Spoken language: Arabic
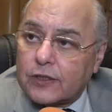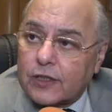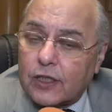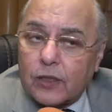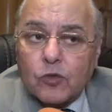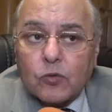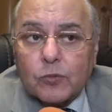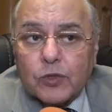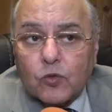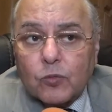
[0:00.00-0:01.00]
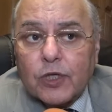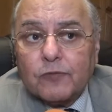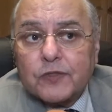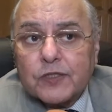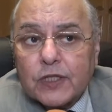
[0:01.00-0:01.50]
هذا الكلام لانهم بيعتبروه
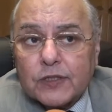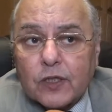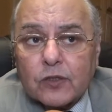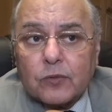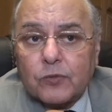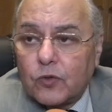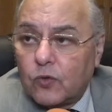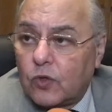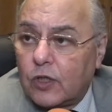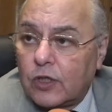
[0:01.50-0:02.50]
ملف سياسي اكتر منه